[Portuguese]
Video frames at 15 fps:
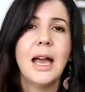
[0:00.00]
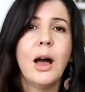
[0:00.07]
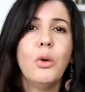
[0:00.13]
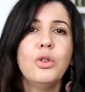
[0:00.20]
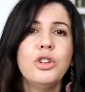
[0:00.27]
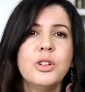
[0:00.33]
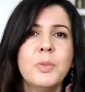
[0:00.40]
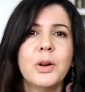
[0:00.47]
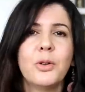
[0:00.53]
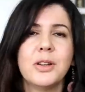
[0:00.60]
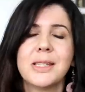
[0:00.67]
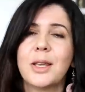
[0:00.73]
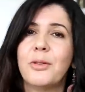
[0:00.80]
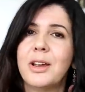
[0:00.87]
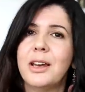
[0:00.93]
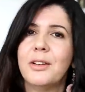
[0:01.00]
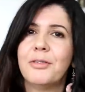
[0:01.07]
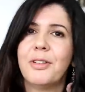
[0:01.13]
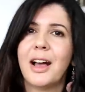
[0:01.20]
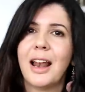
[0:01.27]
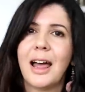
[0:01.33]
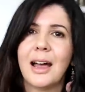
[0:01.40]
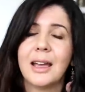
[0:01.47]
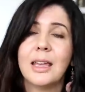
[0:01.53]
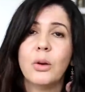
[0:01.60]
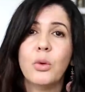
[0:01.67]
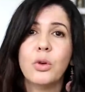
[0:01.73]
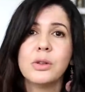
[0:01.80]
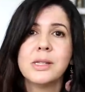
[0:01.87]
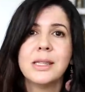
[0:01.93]
E a última coisa que eu queria falar, que
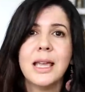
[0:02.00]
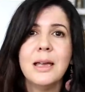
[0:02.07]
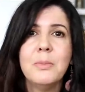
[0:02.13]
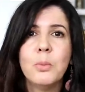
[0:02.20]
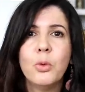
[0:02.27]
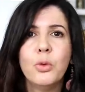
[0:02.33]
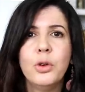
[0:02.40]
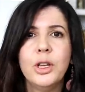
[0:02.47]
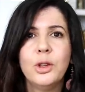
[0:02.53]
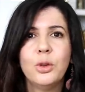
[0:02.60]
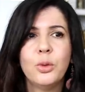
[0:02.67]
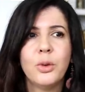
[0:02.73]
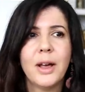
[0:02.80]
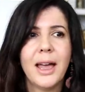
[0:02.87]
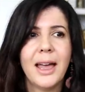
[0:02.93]
eu gostei muito,